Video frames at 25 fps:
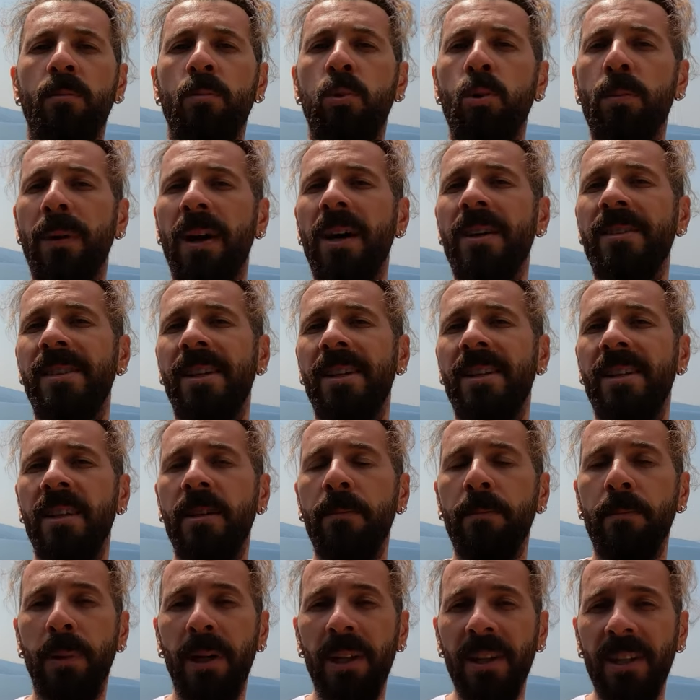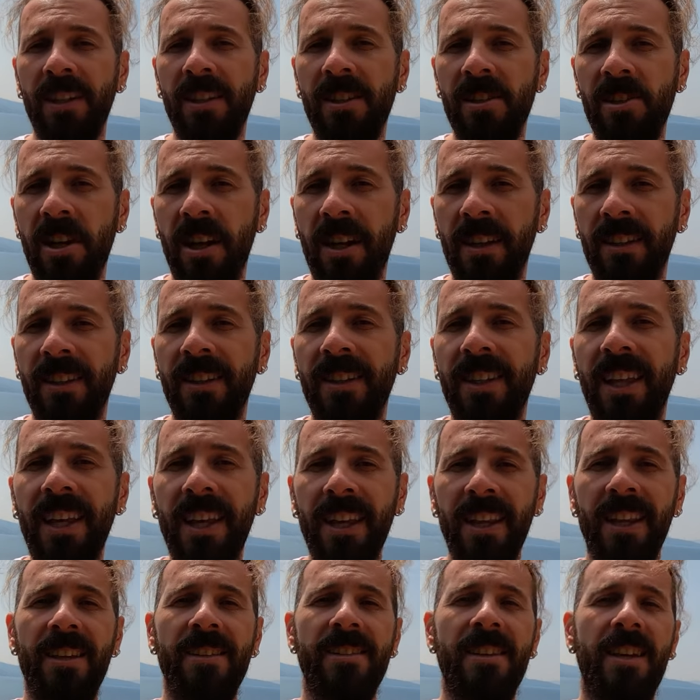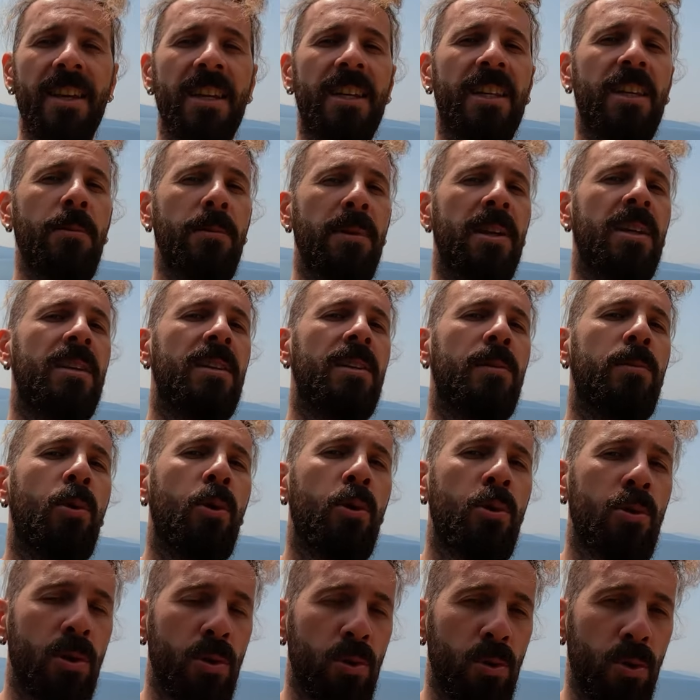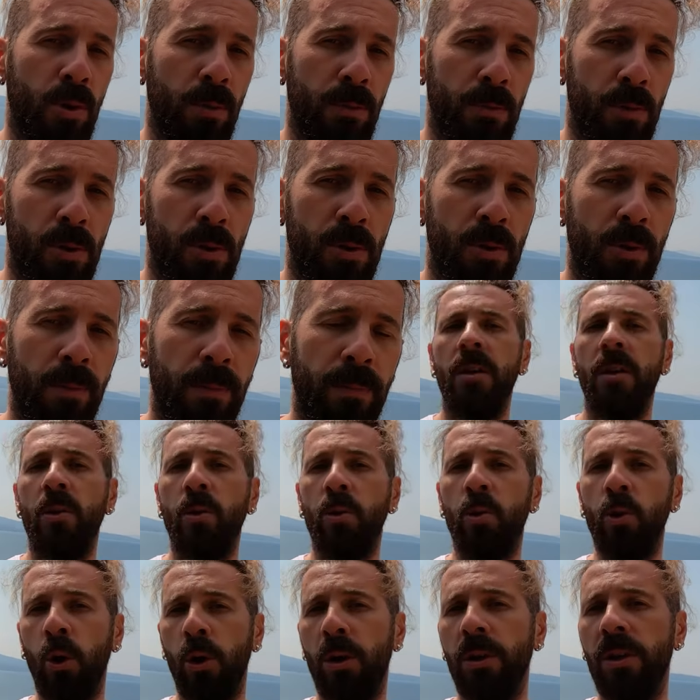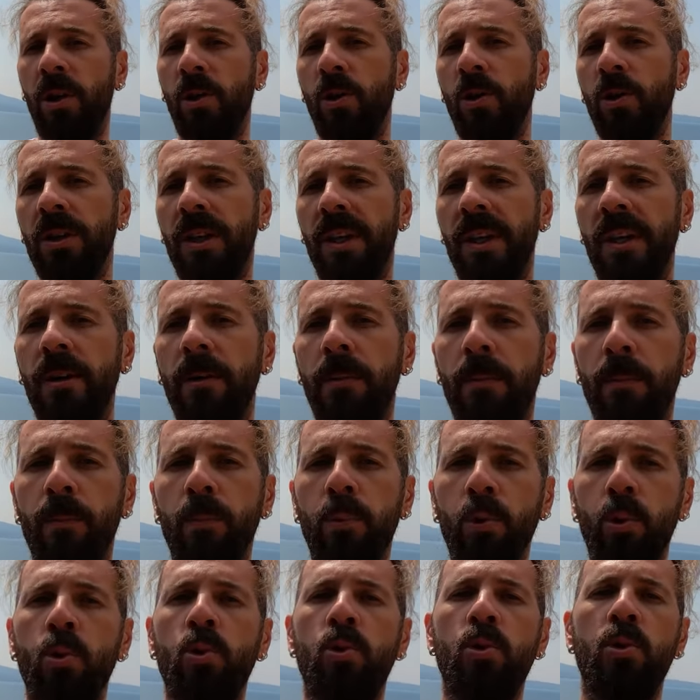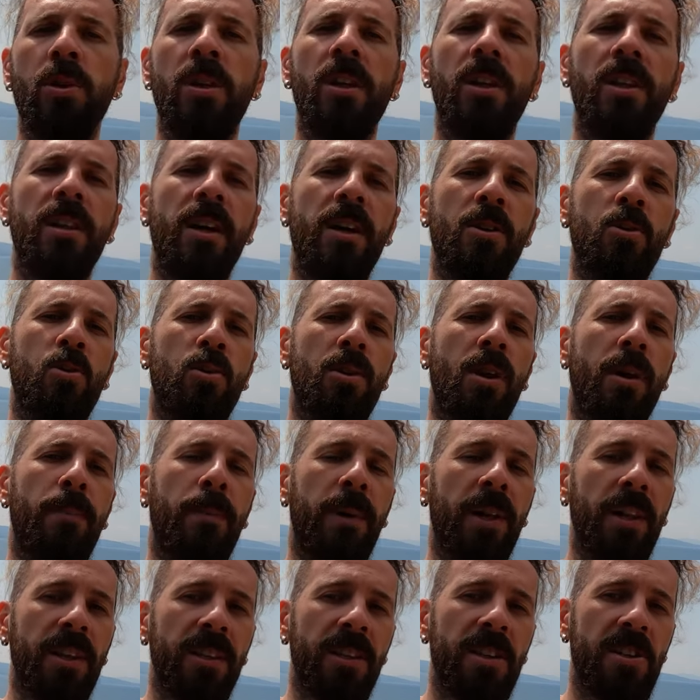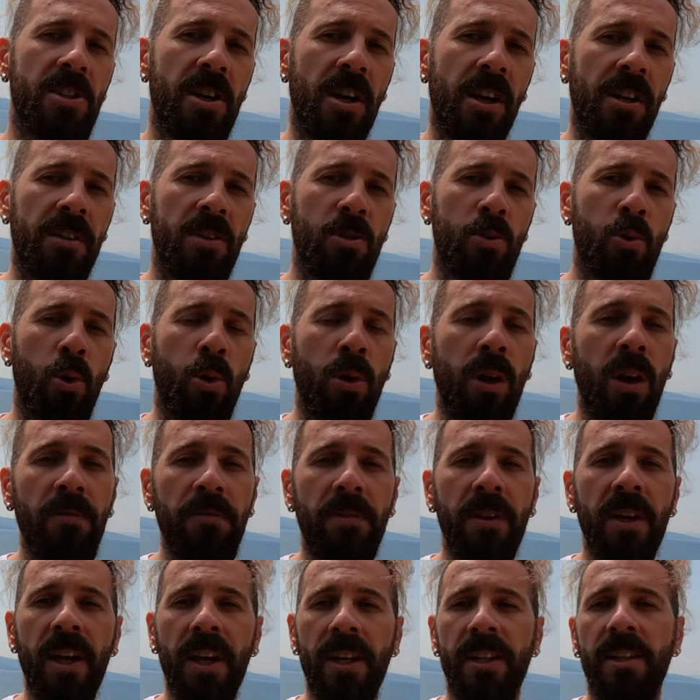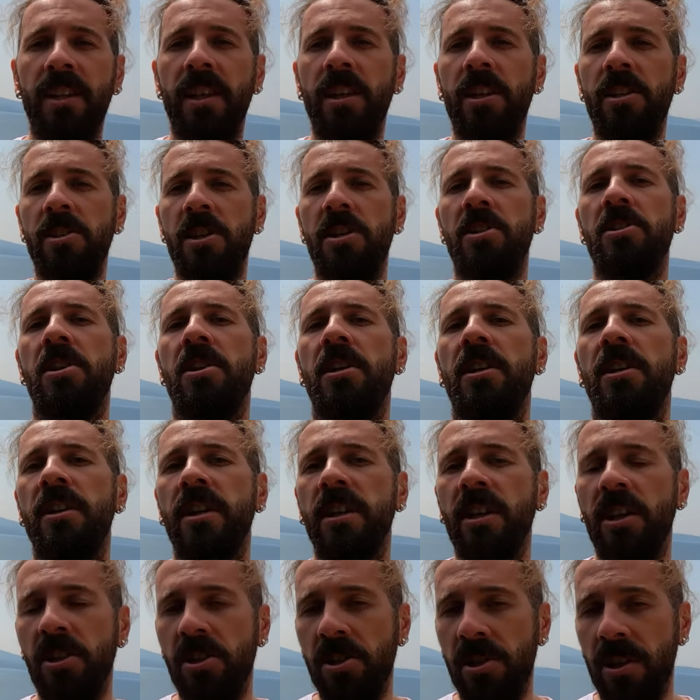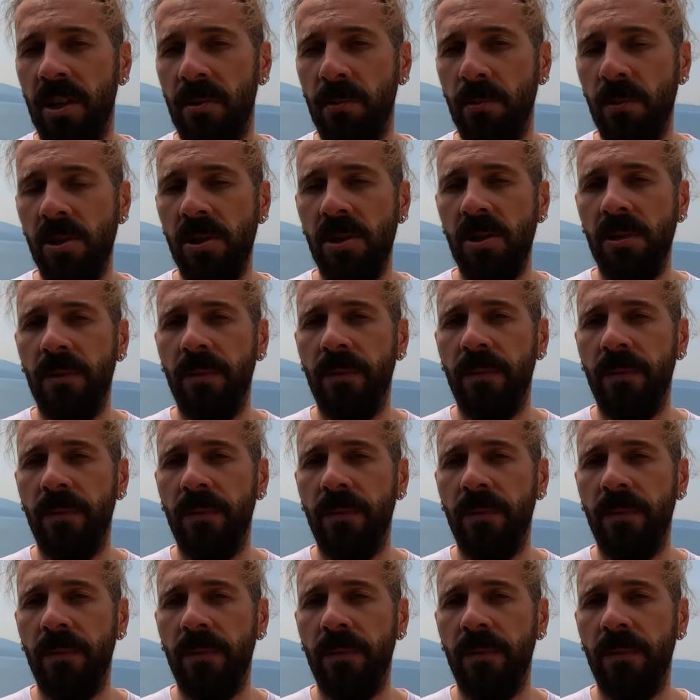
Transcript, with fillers: Bu bahsettiğim balık ticareti neredeyse 2000 yıl boyunca sürmüş. Görünen o ki bu uzun yıllar süren balık ticareti coğrafyayı etkileyecek şekilde genişletmiş.